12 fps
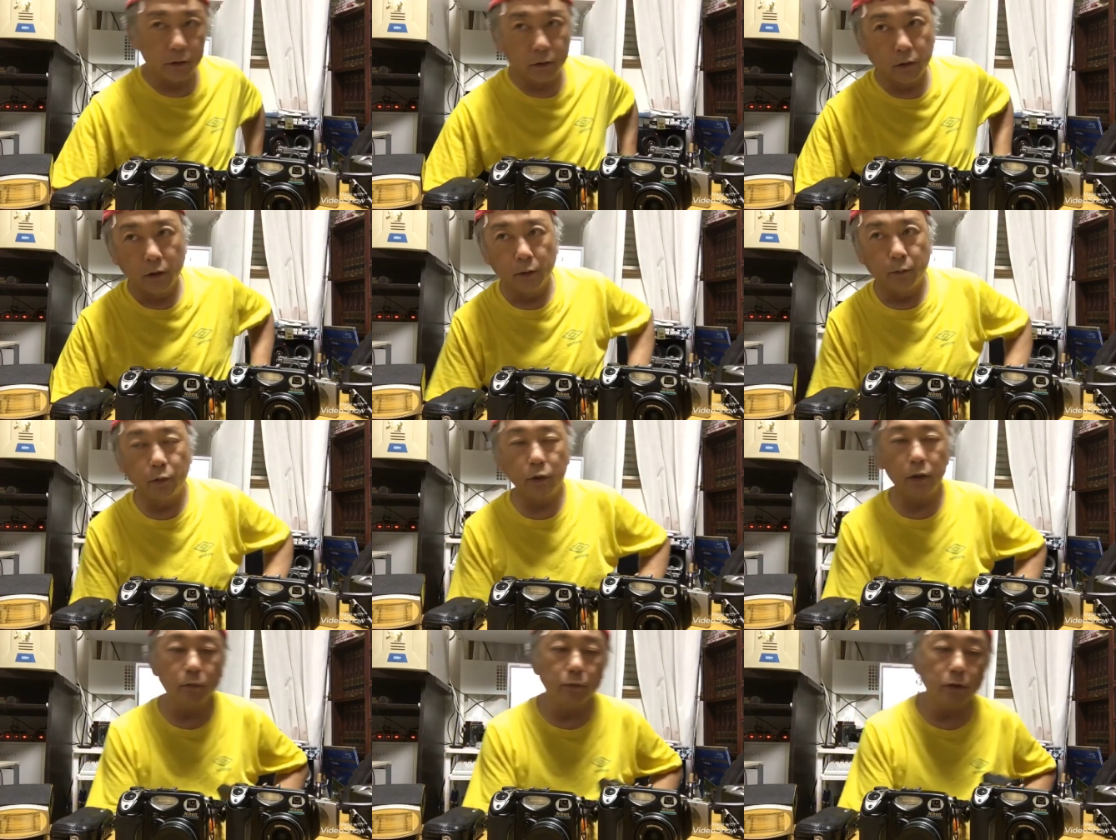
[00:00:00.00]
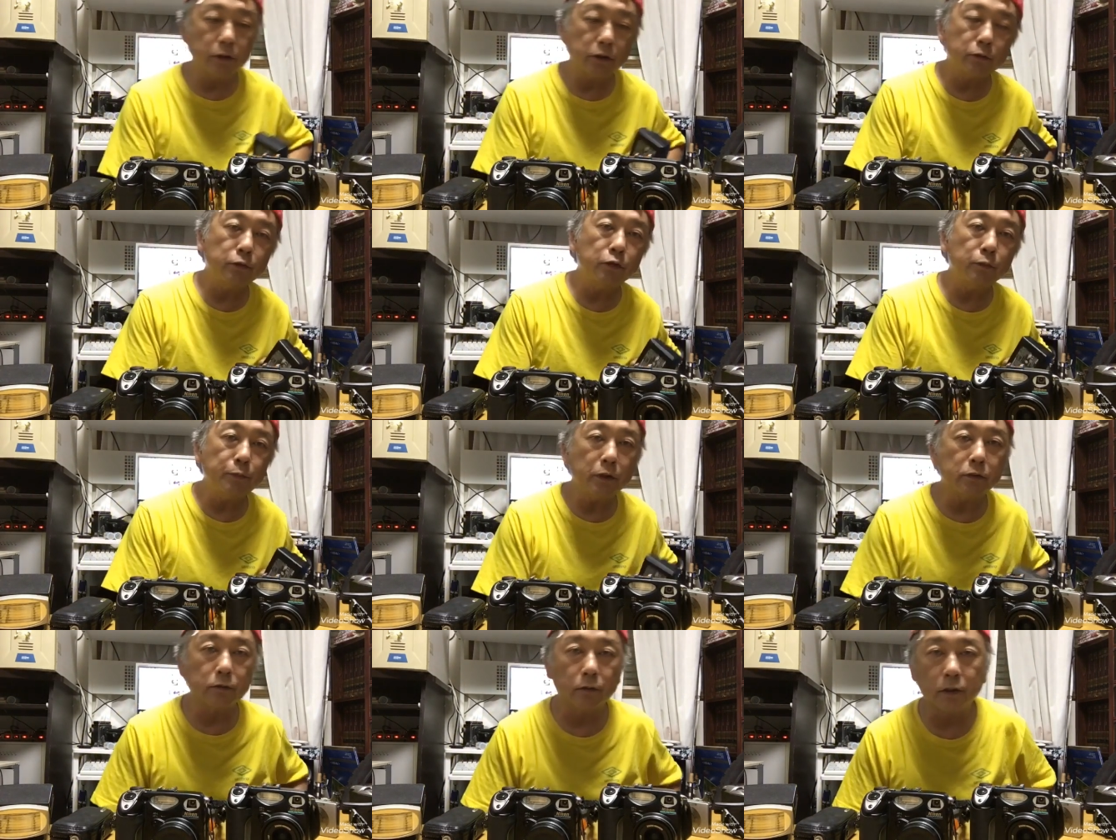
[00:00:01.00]
すけど、僕はあの昔
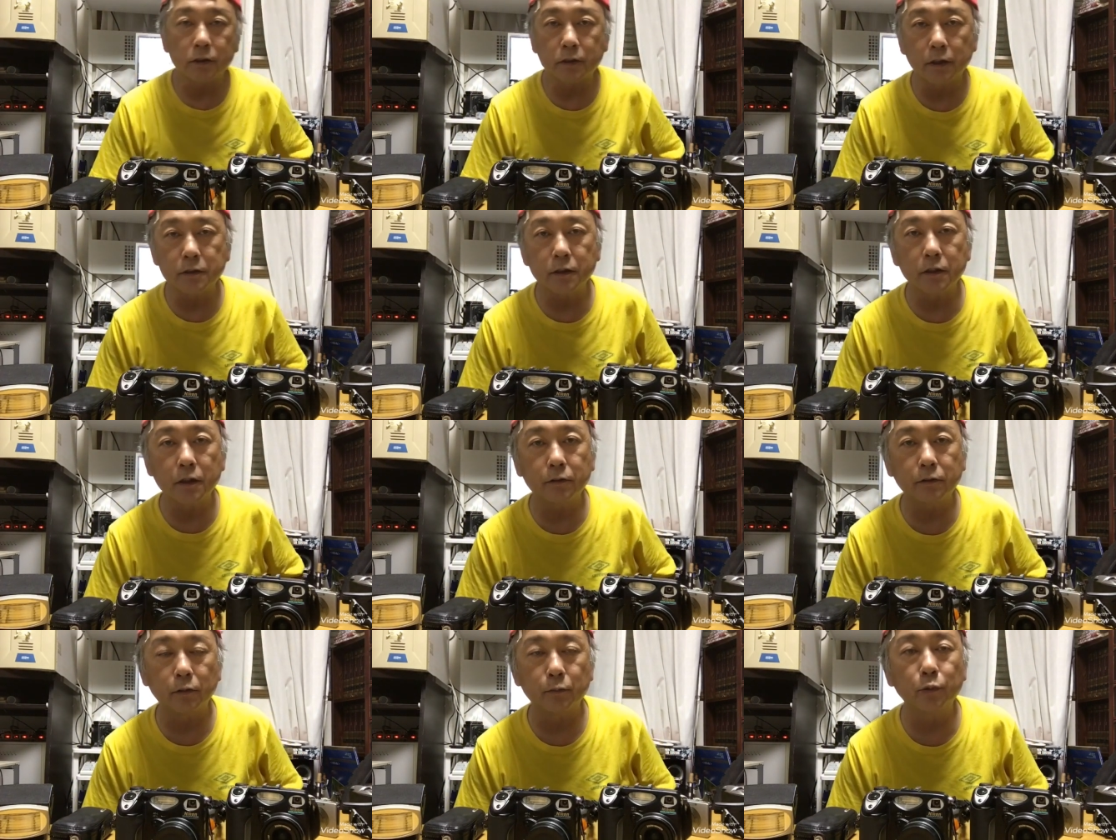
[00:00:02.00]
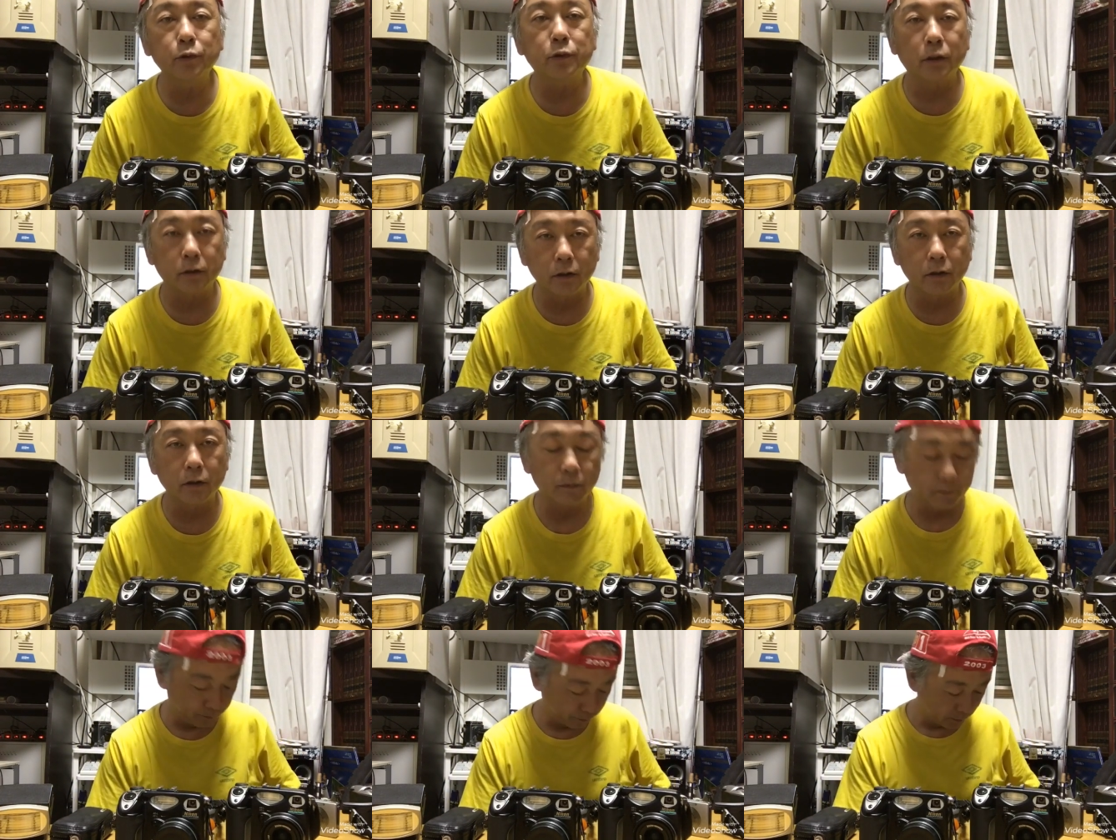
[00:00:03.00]
クールピックスのね、3100点の持ってて、
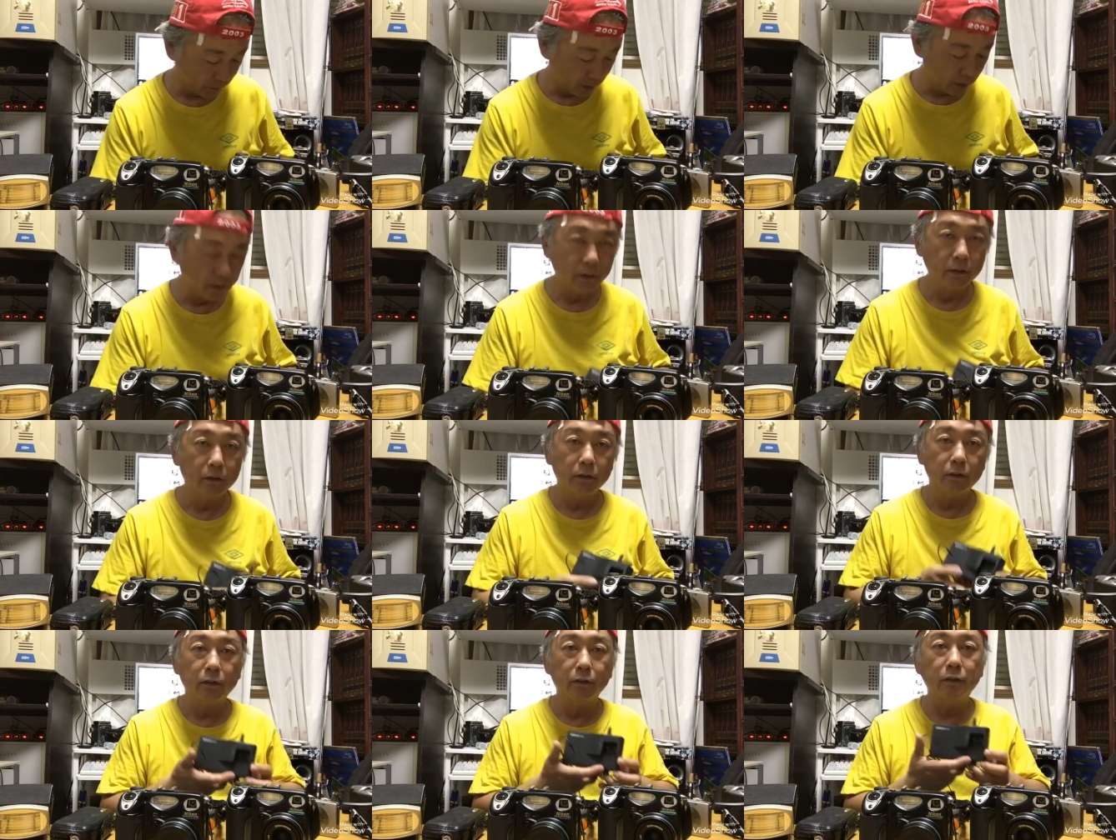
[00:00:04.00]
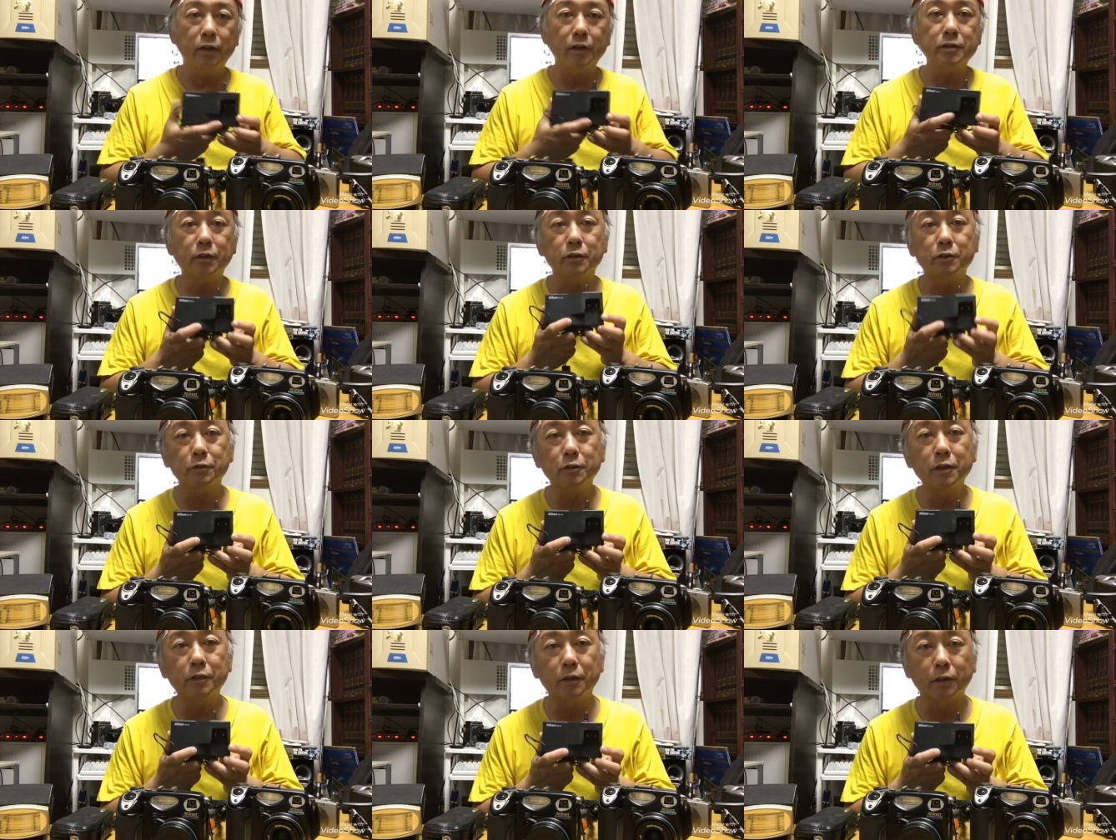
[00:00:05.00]
なぜか充
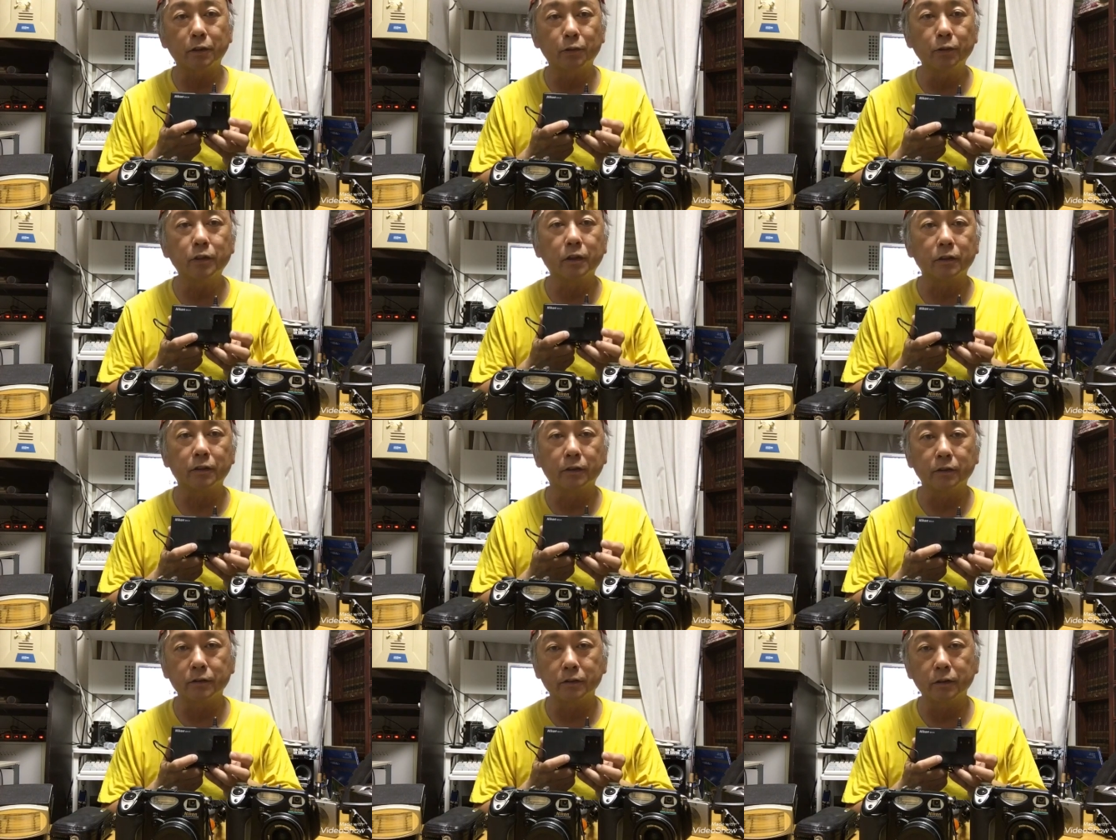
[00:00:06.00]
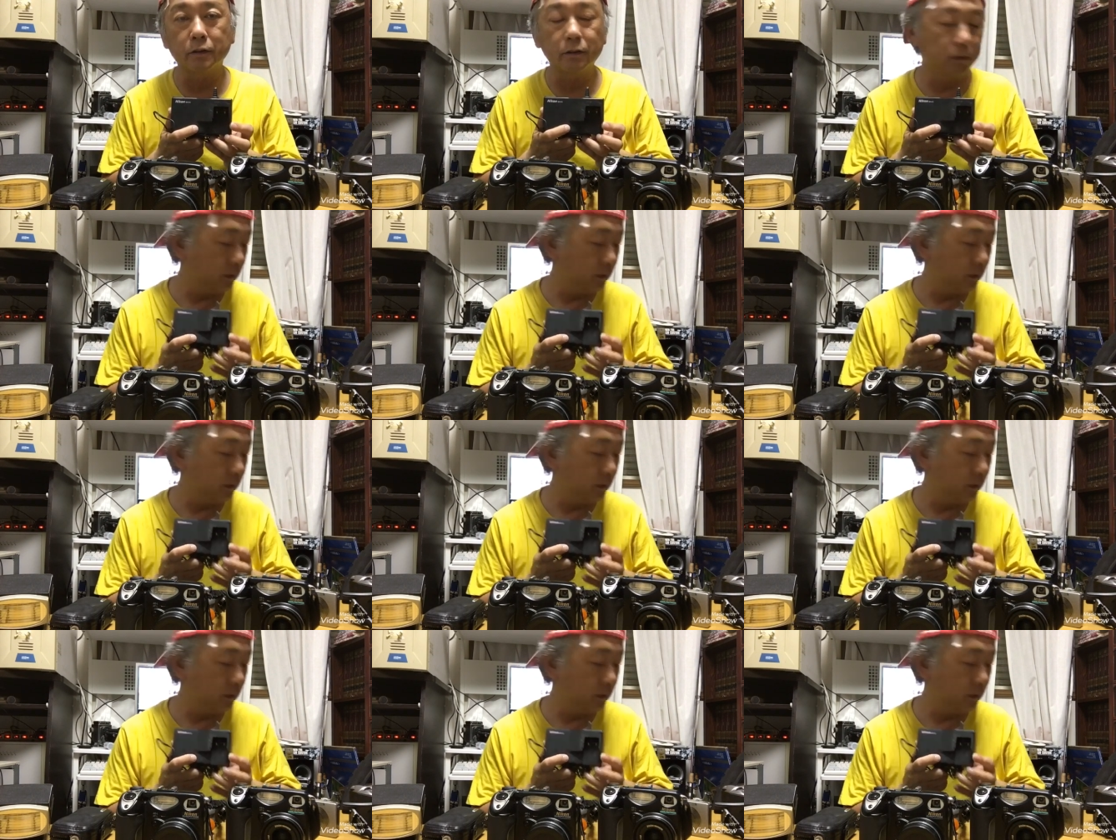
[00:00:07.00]
電器だけ取ってあったんですね。